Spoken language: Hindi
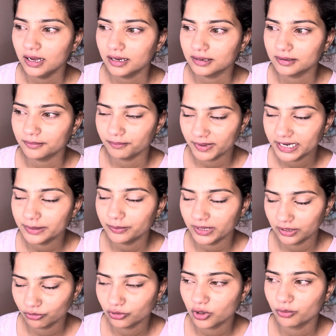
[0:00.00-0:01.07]
मैंने
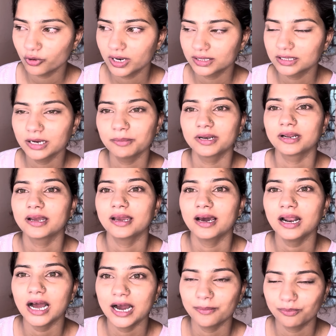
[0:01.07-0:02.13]
पहले उनको बोला था मैंने कहा यार
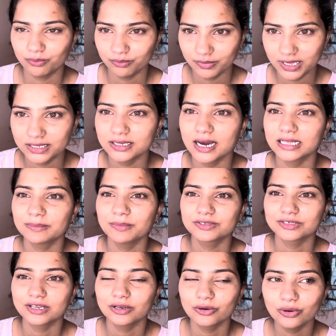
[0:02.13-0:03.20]
आप मेरे साथ में
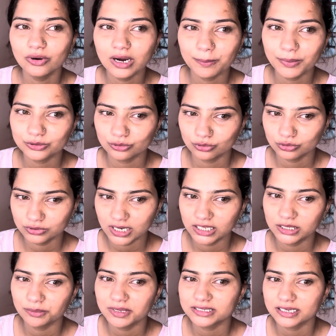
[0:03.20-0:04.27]
चल लो अपन दोनों
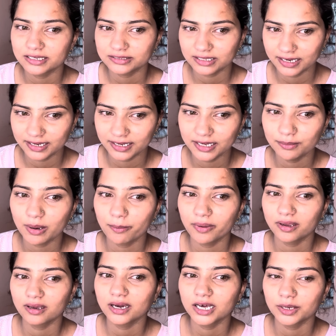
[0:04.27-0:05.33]
साथ में चल चलेंगे मम्मी
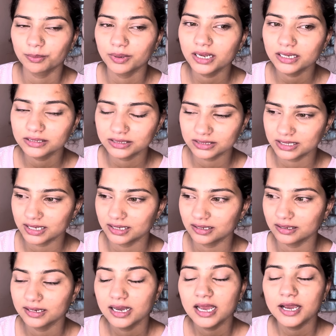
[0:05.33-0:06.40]
के घर पे जिससे कि